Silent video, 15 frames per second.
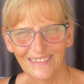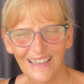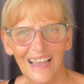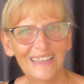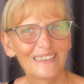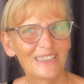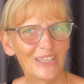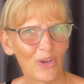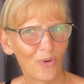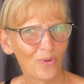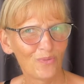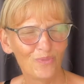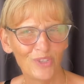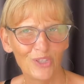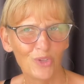Hatte ich auch
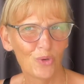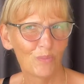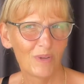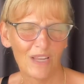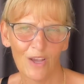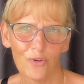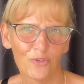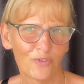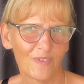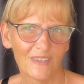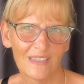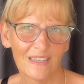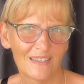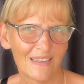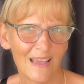ein Video mit
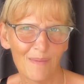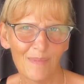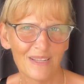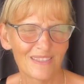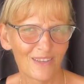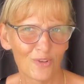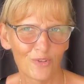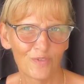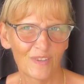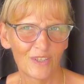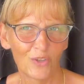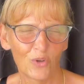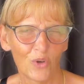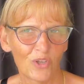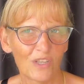Auswandern damals,
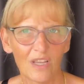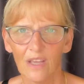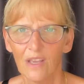Auswandern heute.